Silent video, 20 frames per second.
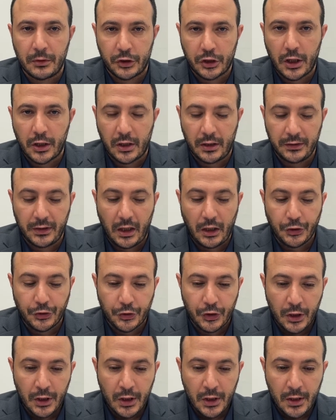من شهر
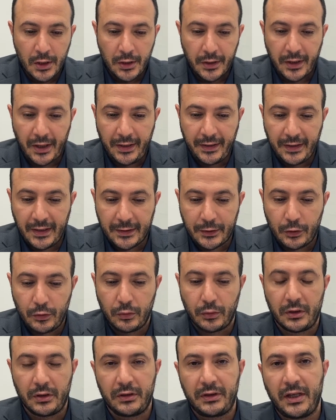11 رح
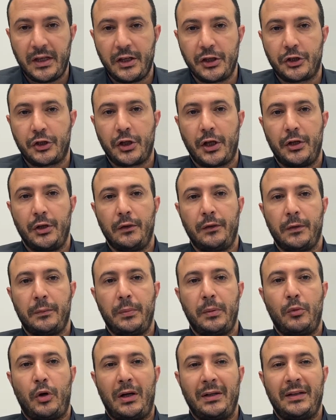ينزلوا انتاج النفط
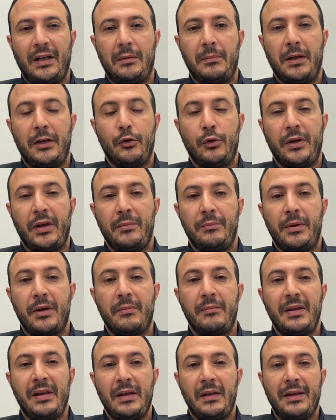بمعدل مليونين
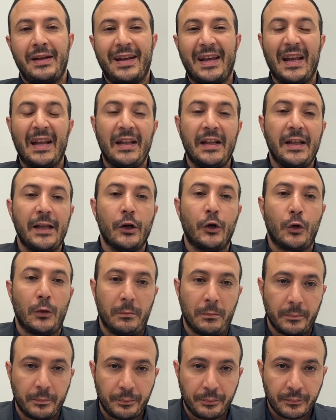برميل كل يوم